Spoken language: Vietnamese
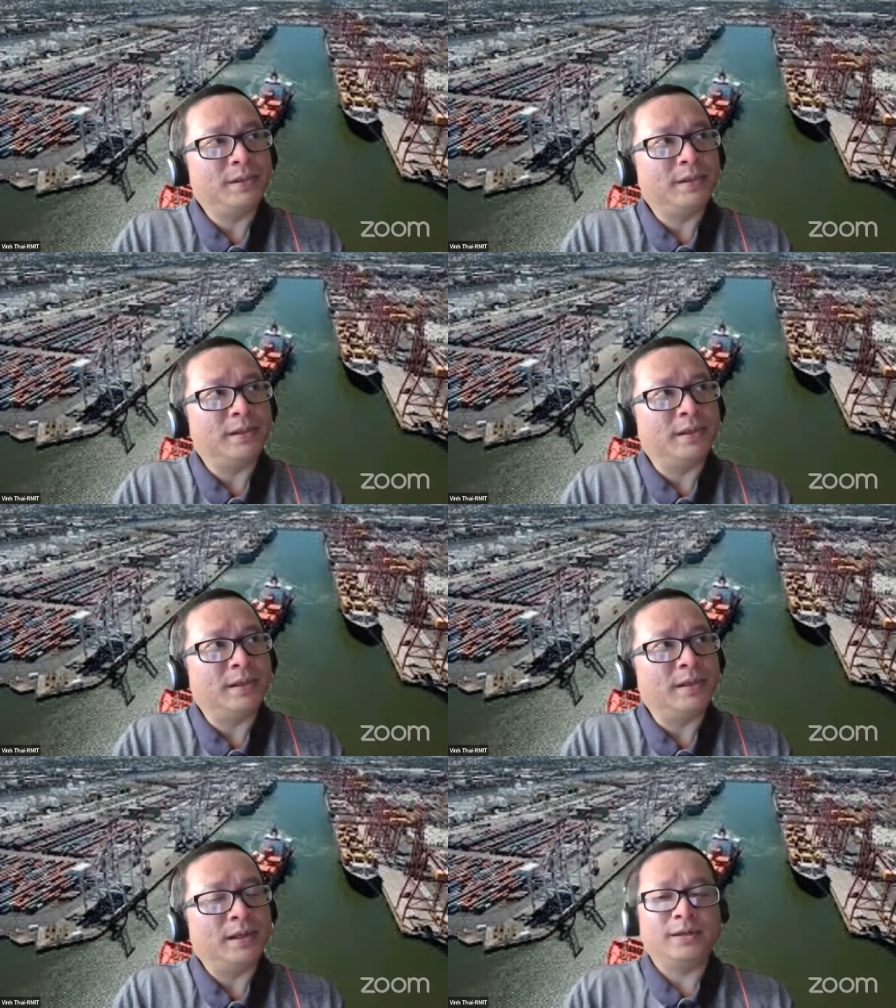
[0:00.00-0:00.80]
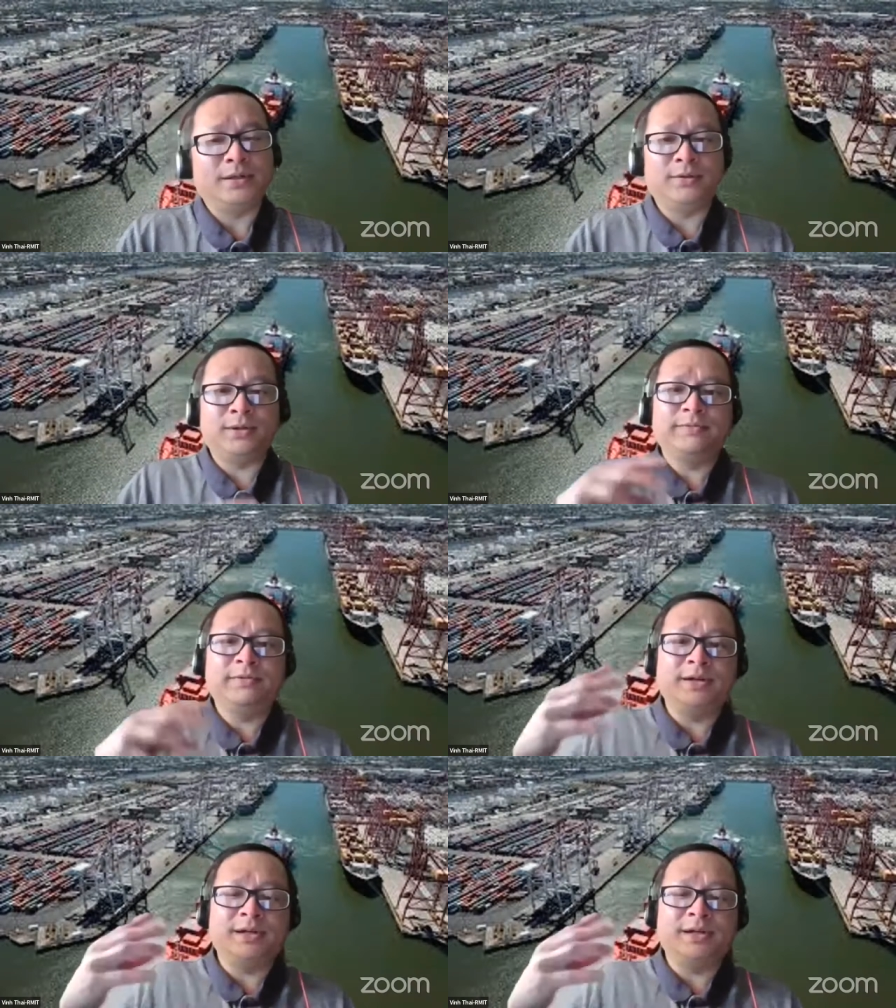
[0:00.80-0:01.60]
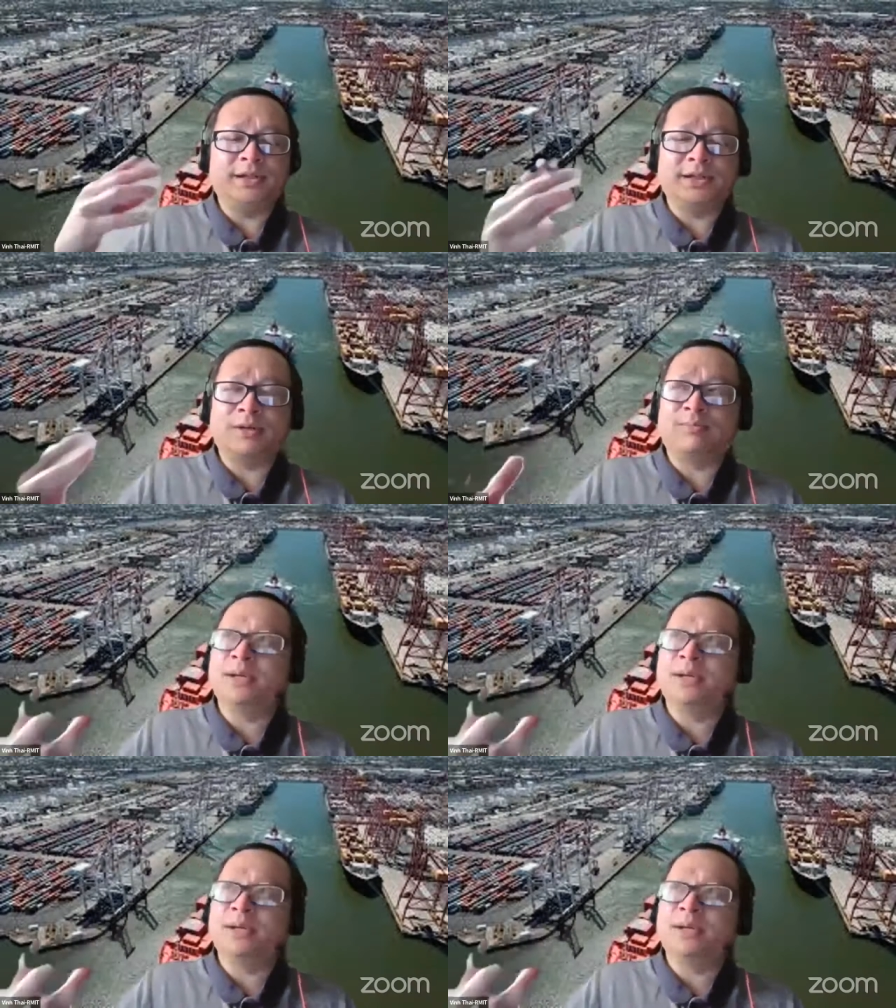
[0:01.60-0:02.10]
nó, nó nó vừa xong lớp